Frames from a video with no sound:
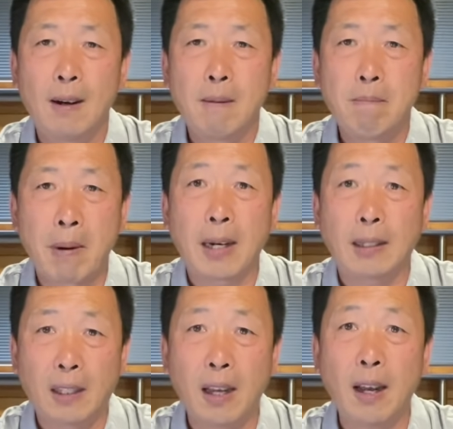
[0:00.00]

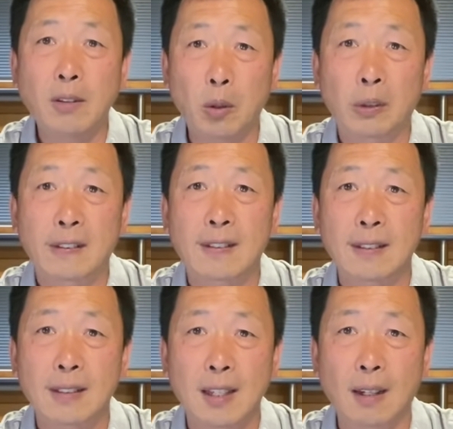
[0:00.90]
每天就
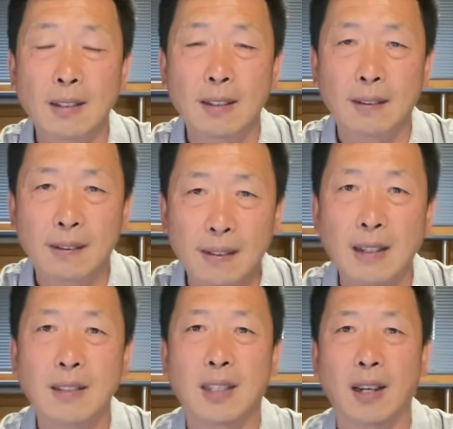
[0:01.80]
死将近
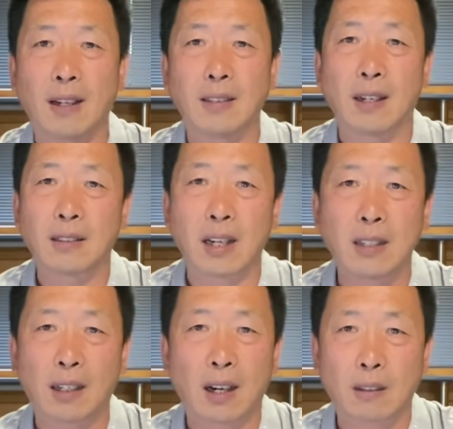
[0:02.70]
三千人，这
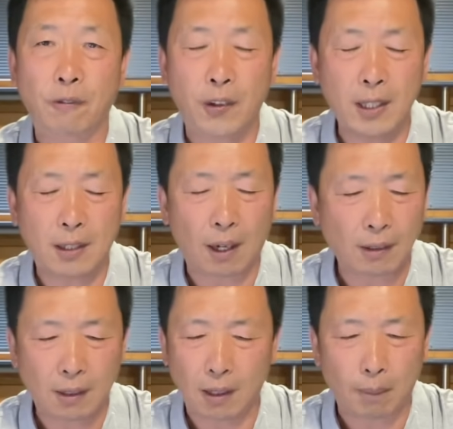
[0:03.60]
应该是非
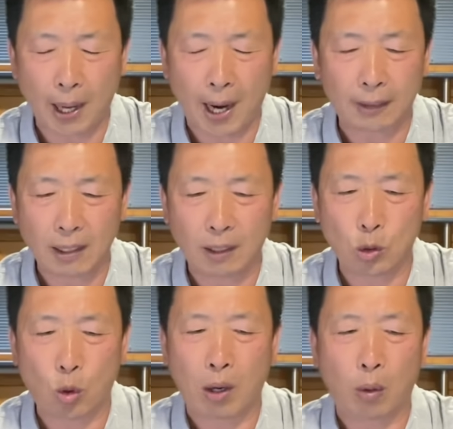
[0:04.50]
常可怕的一个
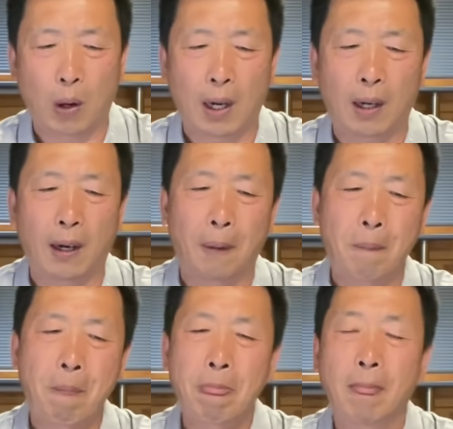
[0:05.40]
状况啊！
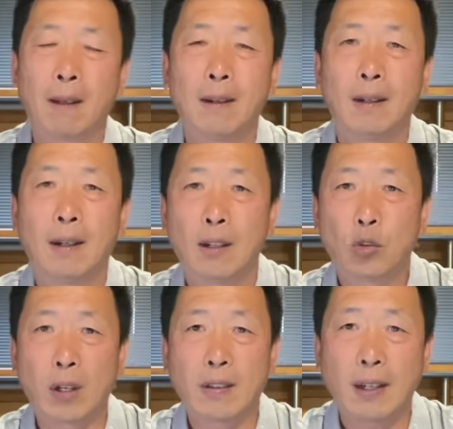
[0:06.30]

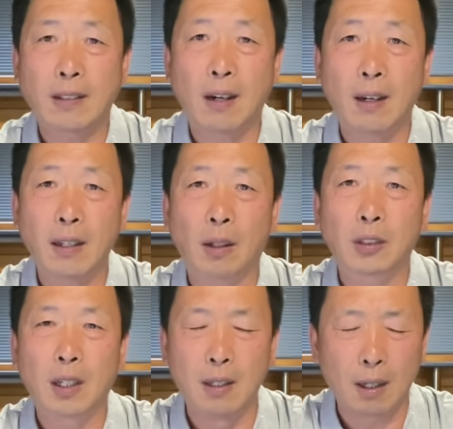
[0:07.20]
所以在这儿呢，要
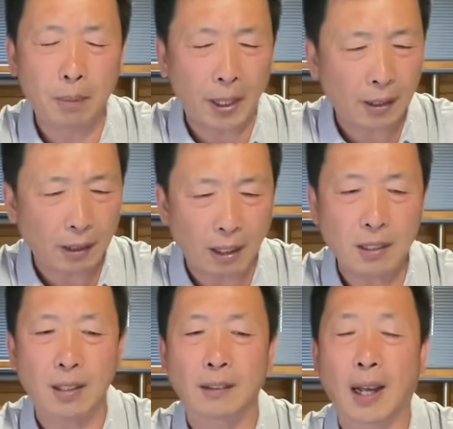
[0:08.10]
特别的
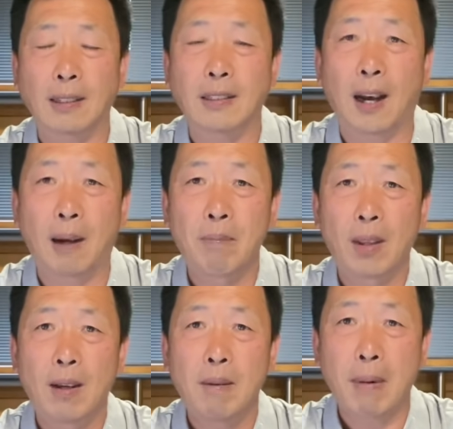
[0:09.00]
提醒大家，
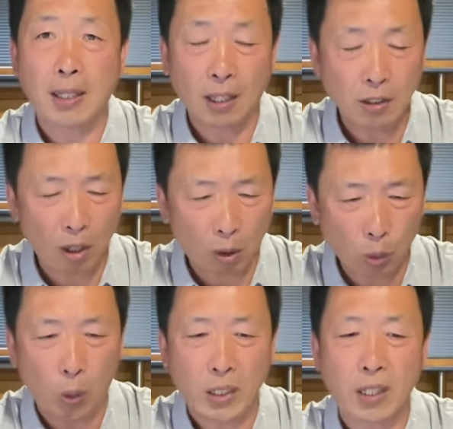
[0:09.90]
马上就要
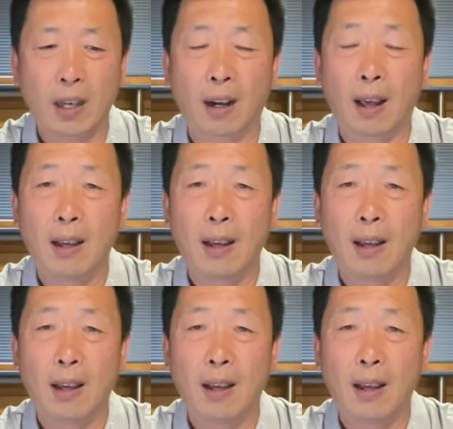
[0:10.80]
过节了。